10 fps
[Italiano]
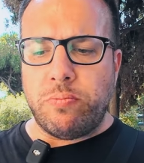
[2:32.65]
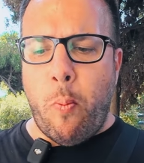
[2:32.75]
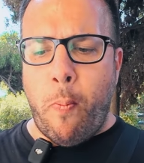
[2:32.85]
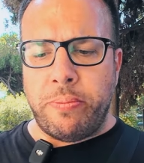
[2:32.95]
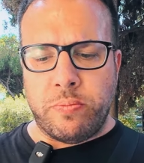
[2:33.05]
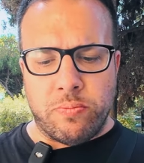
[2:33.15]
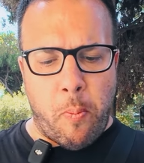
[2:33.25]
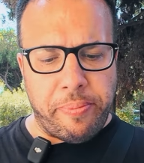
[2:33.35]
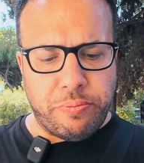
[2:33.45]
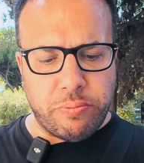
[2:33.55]
mmm
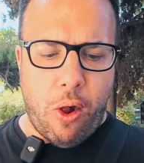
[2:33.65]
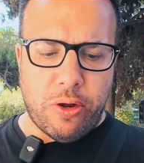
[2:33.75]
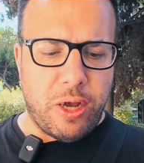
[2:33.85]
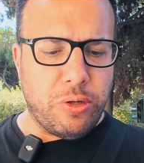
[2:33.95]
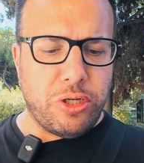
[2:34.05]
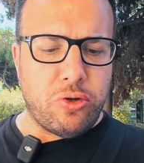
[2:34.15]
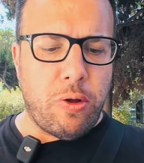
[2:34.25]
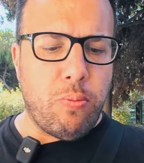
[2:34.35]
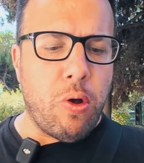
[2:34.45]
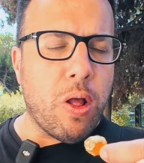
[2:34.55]
ok questi
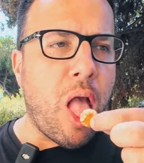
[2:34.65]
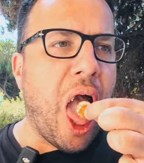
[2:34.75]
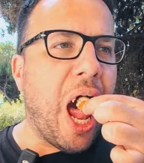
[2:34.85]
sono buoni